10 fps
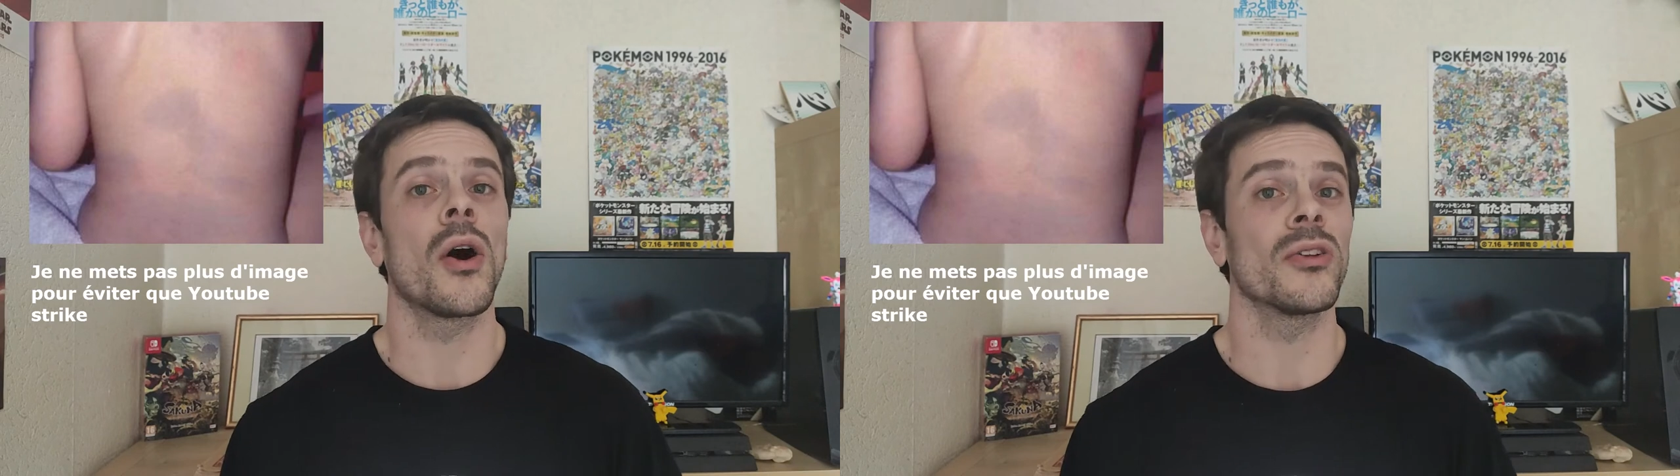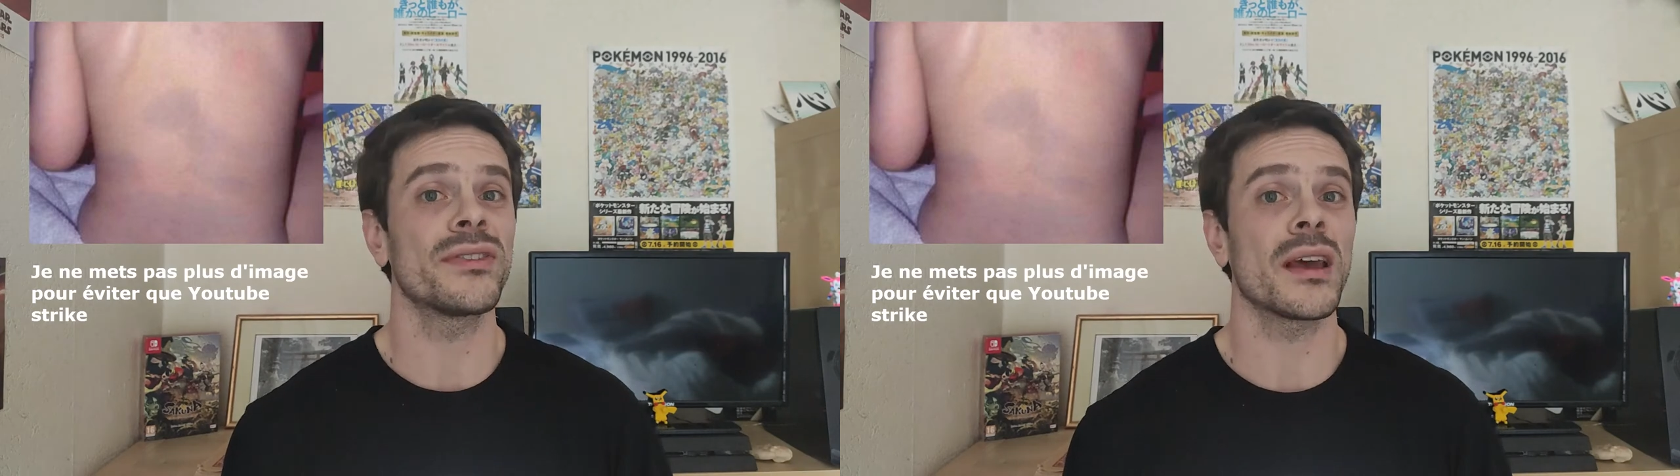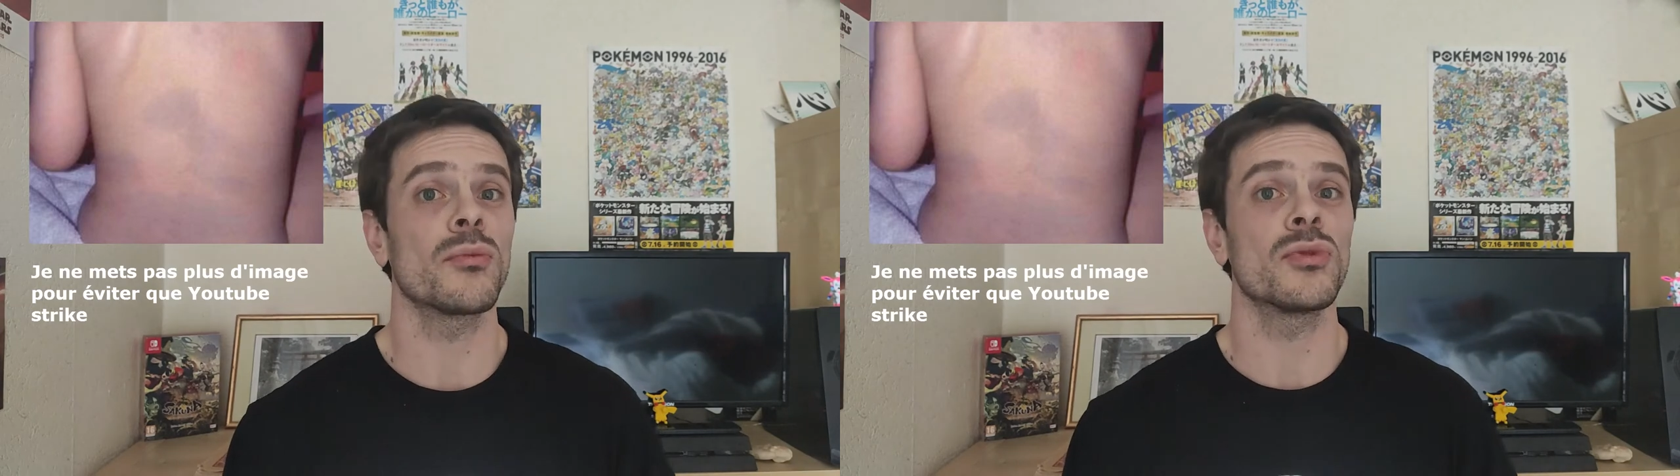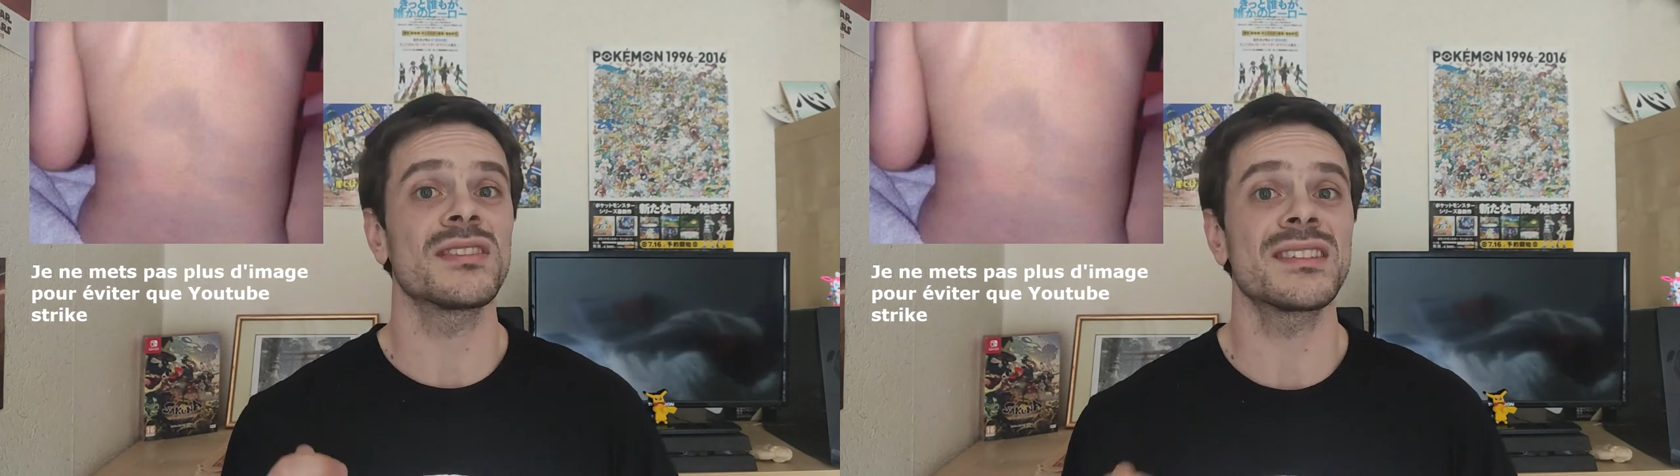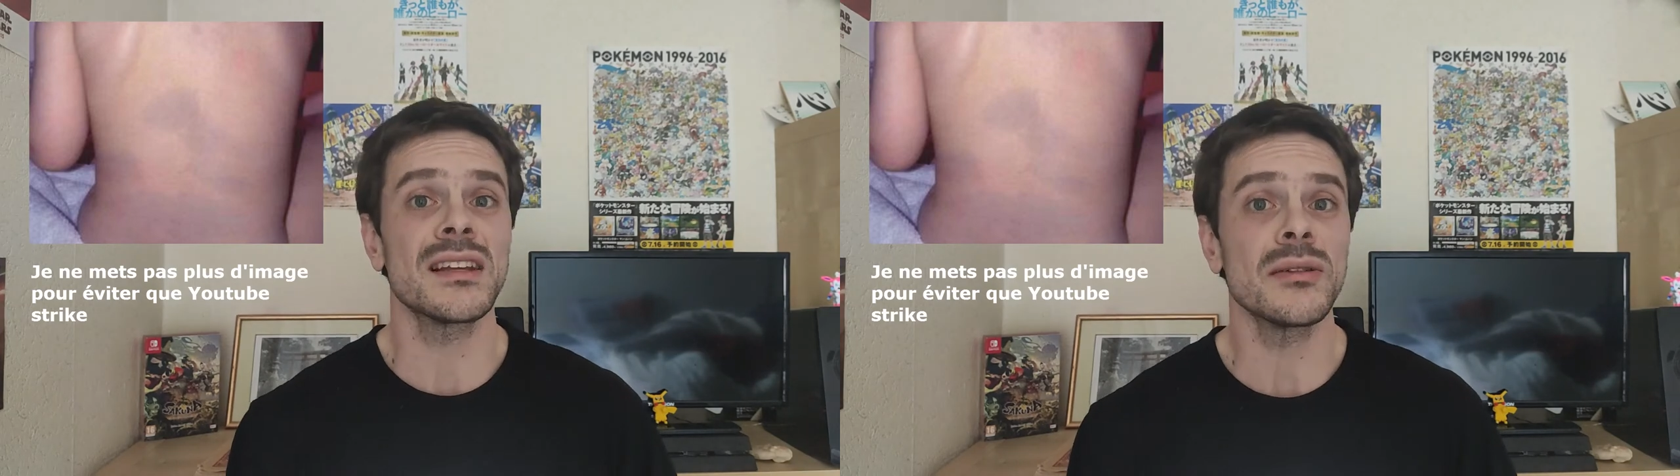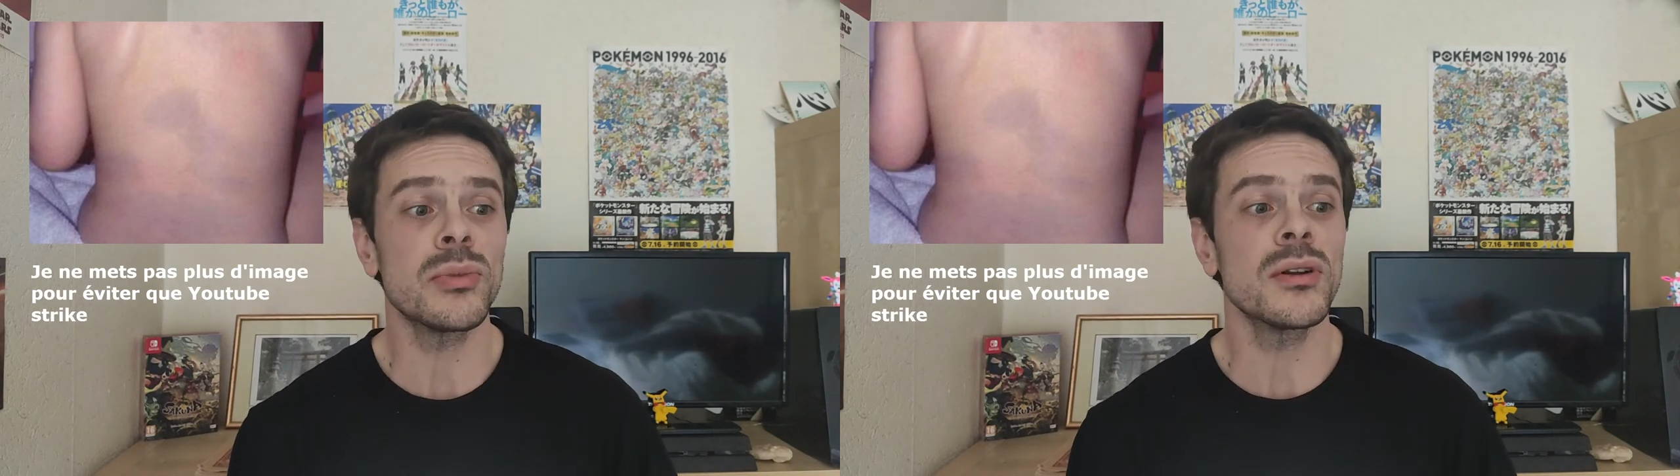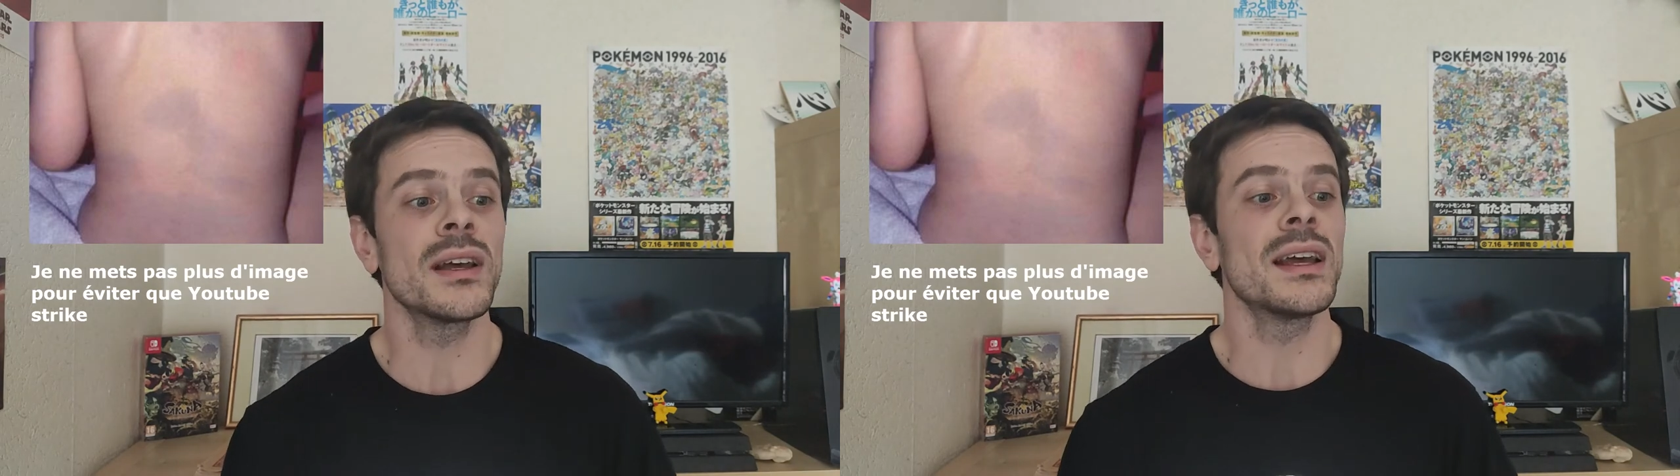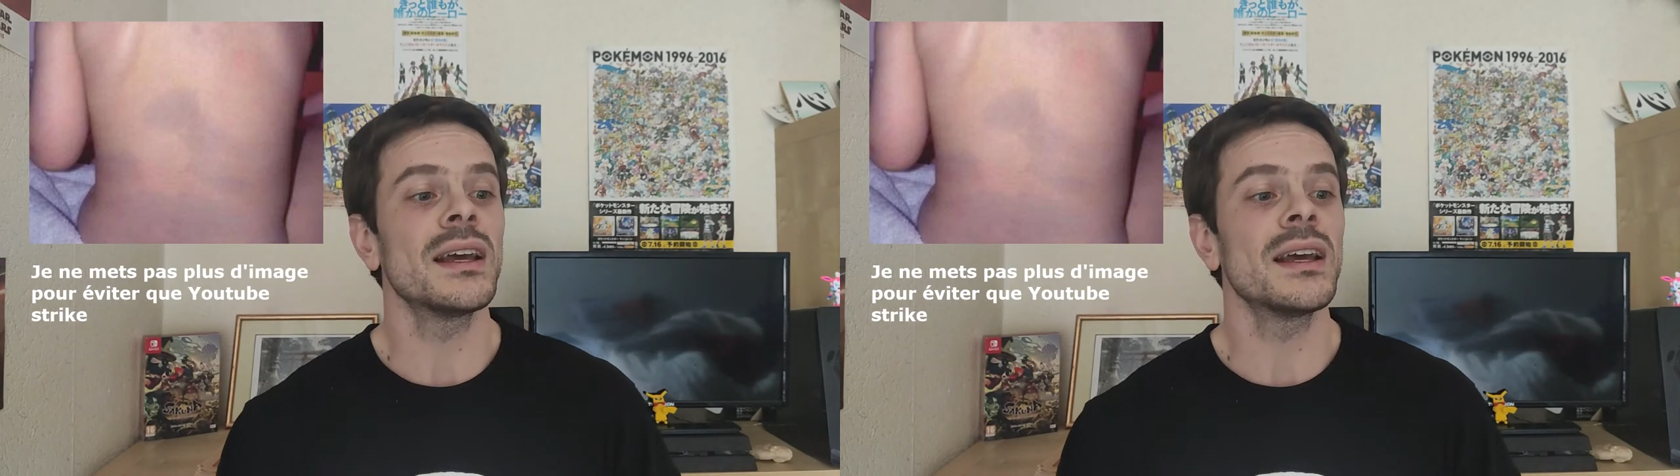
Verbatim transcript: En termes simples,